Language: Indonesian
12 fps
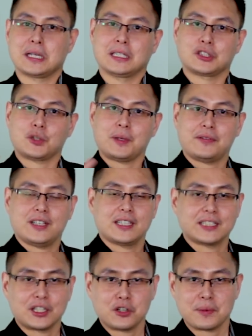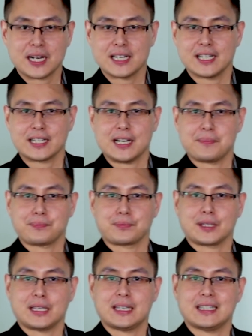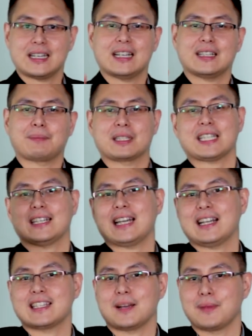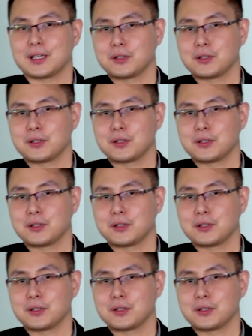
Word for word: Sobat Finansialku pernah dengar nggak? Bercandaan zaman